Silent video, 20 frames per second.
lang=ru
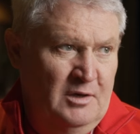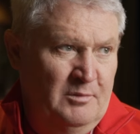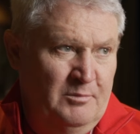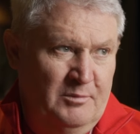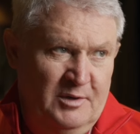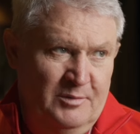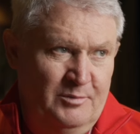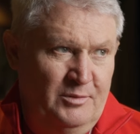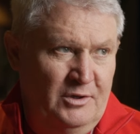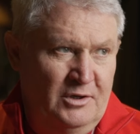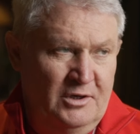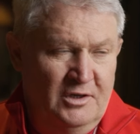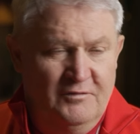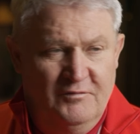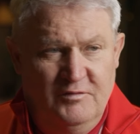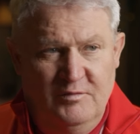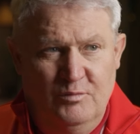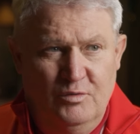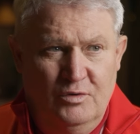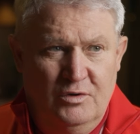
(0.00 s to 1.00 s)
мобильная
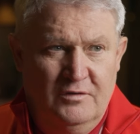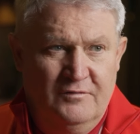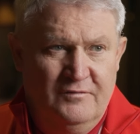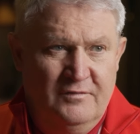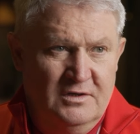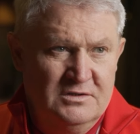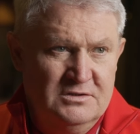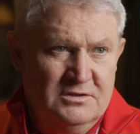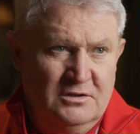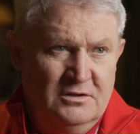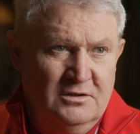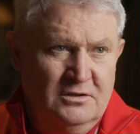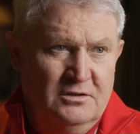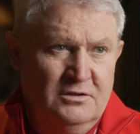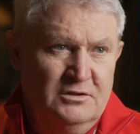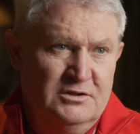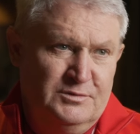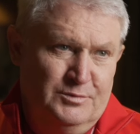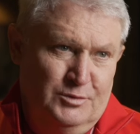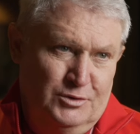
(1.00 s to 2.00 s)
в обоих фазах
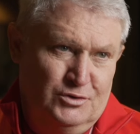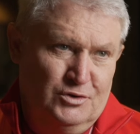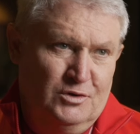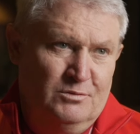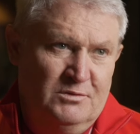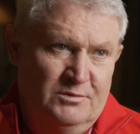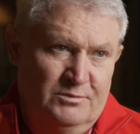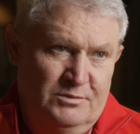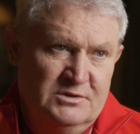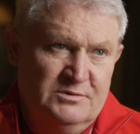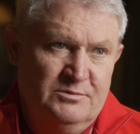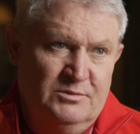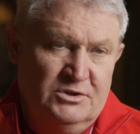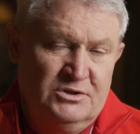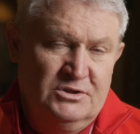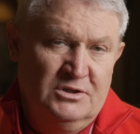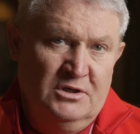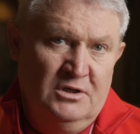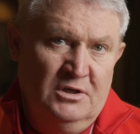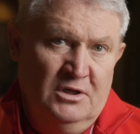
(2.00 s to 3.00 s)
игры, с мячом и без
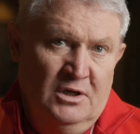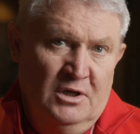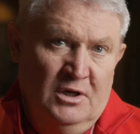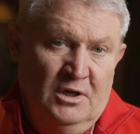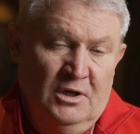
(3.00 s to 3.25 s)
мяча.